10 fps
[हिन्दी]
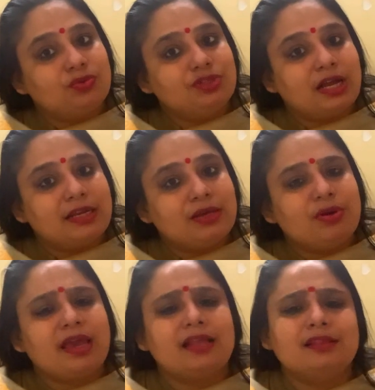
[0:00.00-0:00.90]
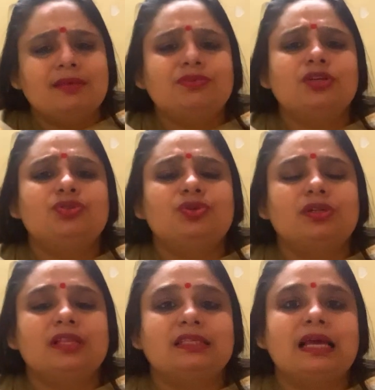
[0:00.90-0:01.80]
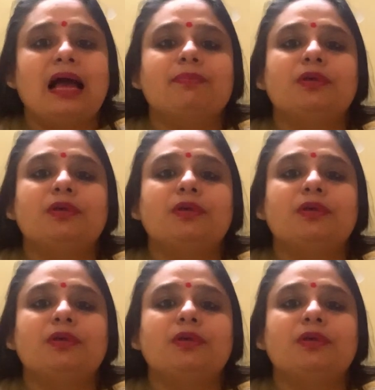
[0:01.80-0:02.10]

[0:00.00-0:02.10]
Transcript: जरूर जानिए एकदम से जुड़ने से